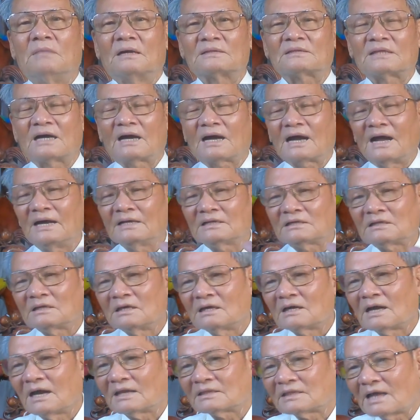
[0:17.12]
mà ta khai
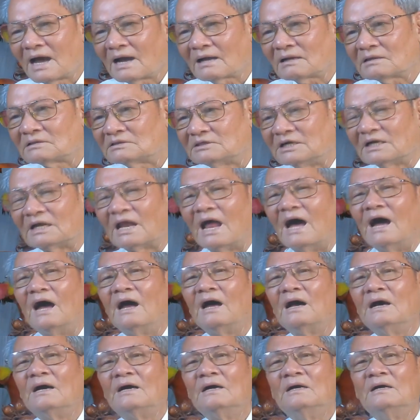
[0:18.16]
khai thác triệt
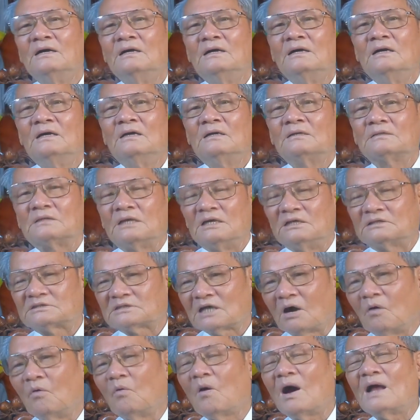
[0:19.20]
để thì
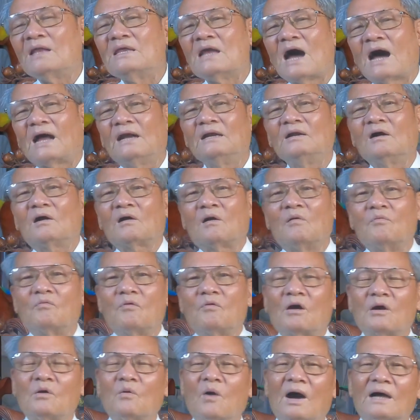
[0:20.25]
sau hoa nhãn nó
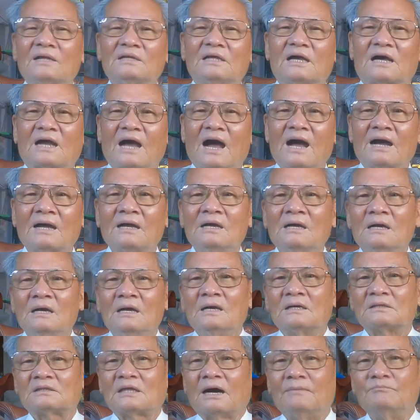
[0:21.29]
không có cái hoa gì khác
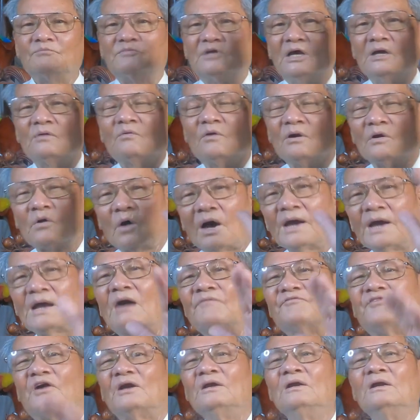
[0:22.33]
thậm chí còn đói
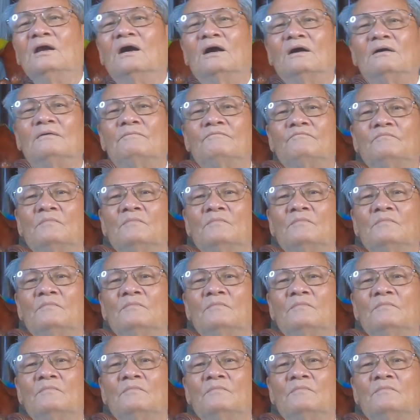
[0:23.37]
cả phấn nữa